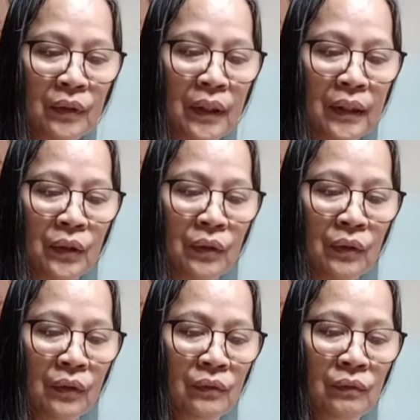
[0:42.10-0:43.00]

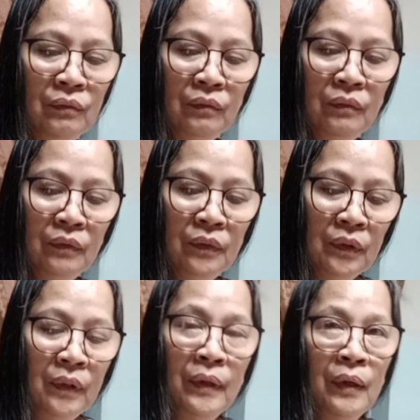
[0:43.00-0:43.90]
ditong
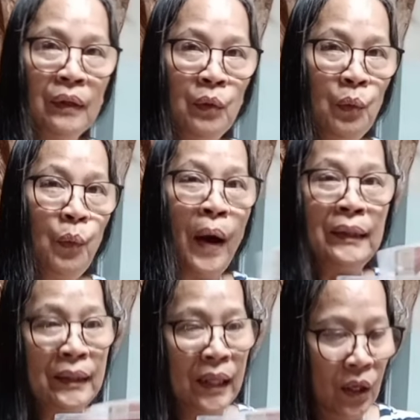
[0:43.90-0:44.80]

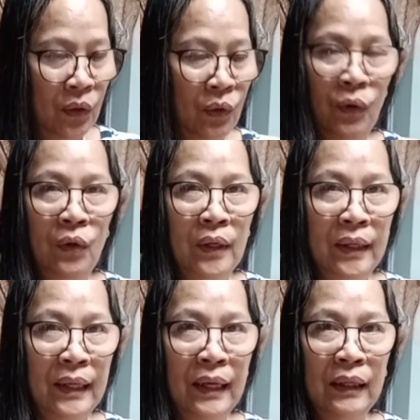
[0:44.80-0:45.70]
1 kilo.
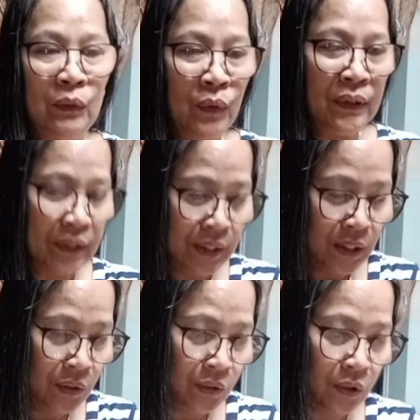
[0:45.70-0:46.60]
Yan, 1
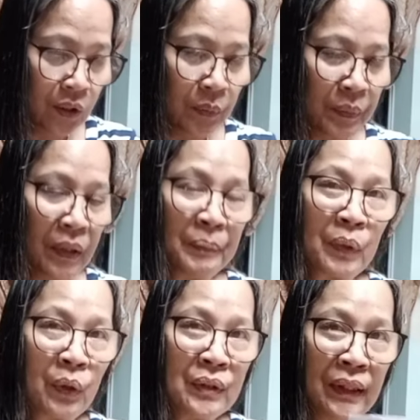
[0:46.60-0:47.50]
kilo of uh,
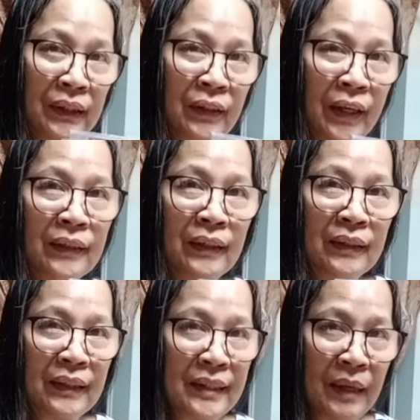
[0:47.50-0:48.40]
frozen grated
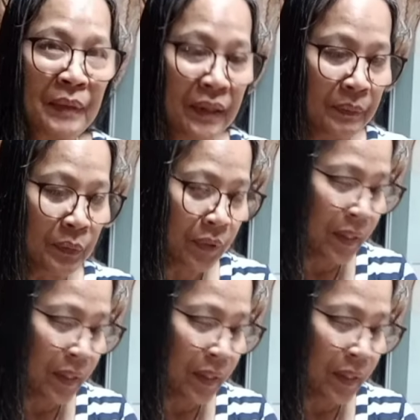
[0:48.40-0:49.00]
kasaba na po